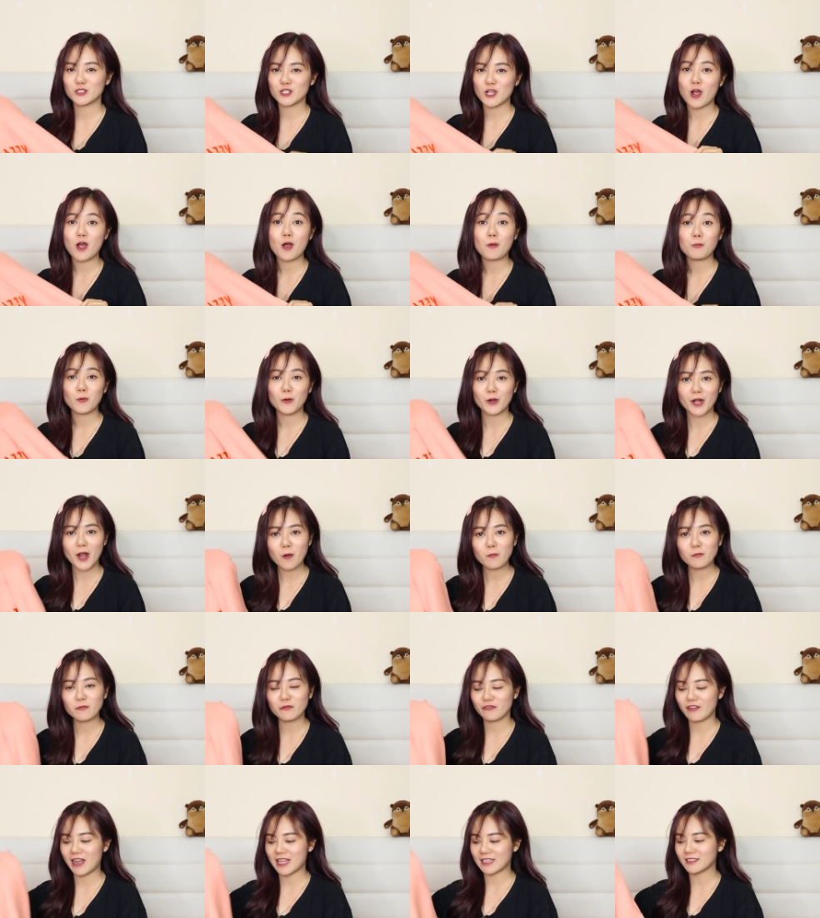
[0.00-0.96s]
cho mùa
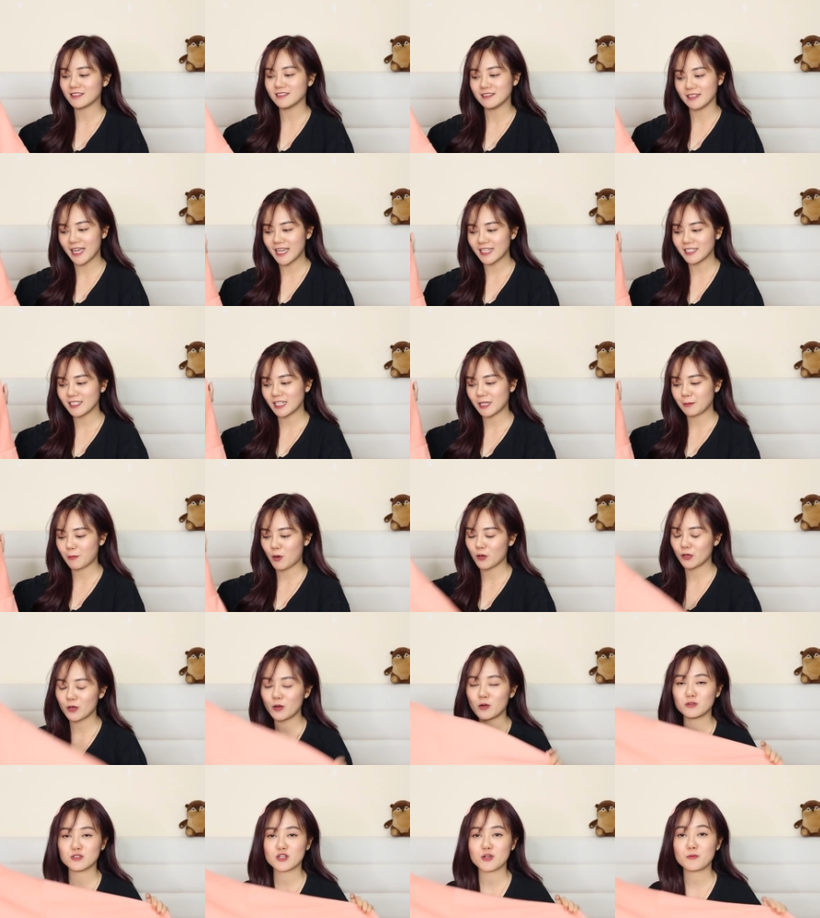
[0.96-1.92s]
đông và thử hết những cái
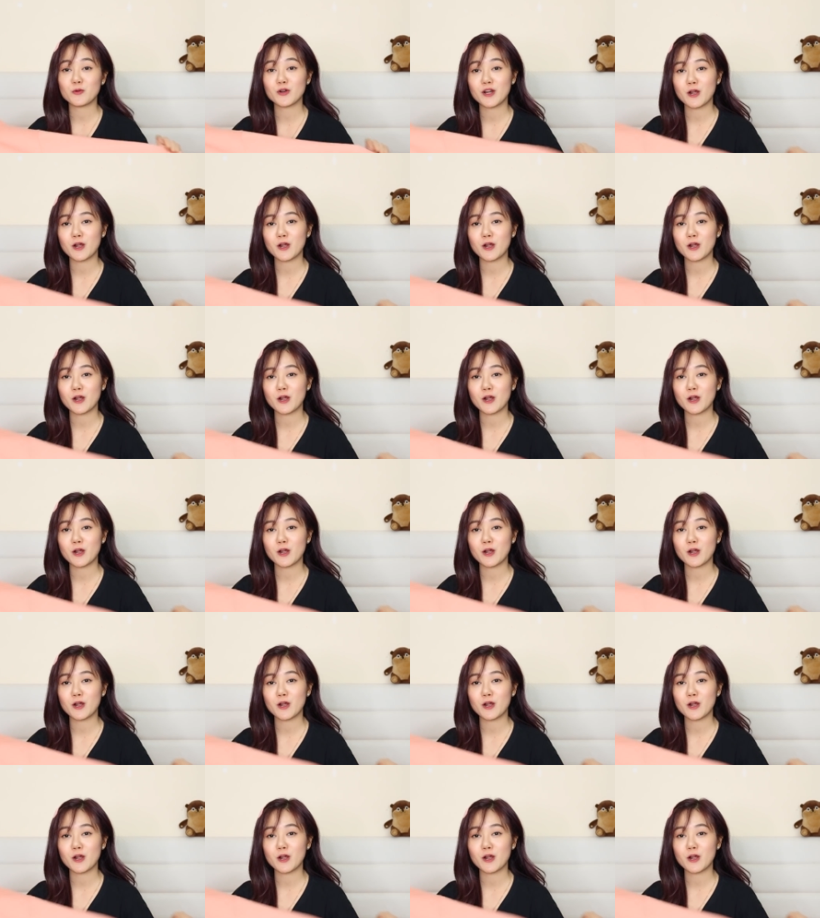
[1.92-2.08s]
món đồ cho